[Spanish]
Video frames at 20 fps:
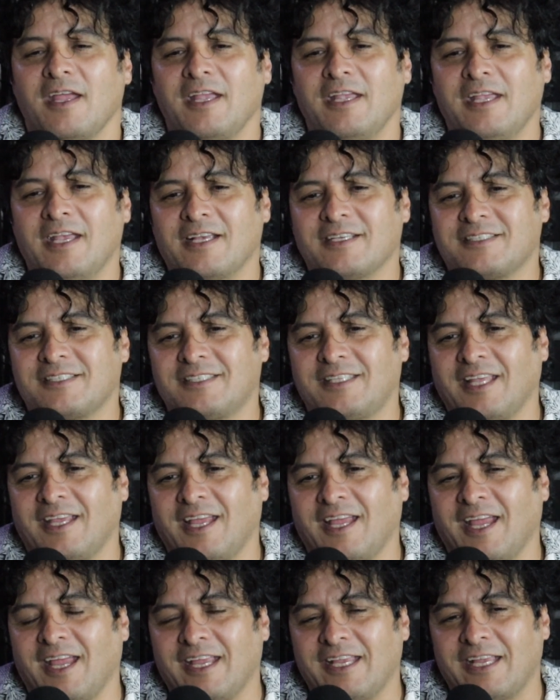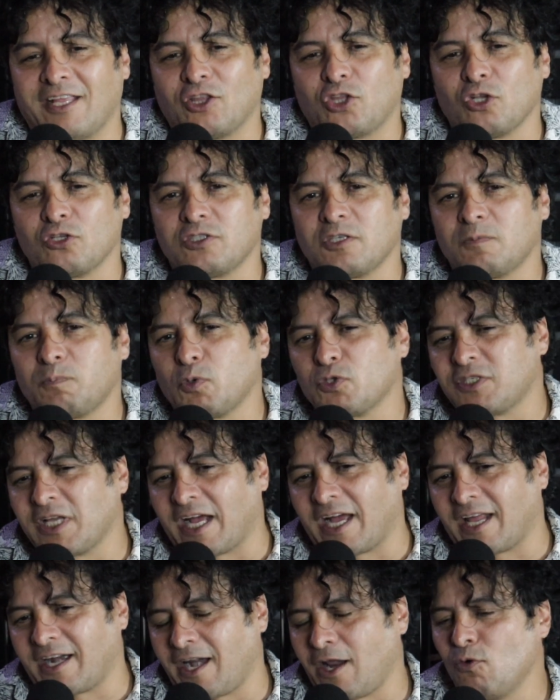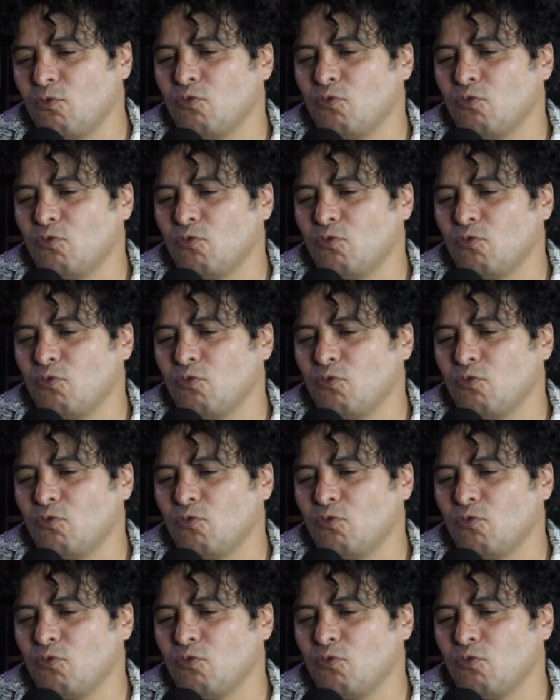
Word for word: Y, este, y entonces pues agarré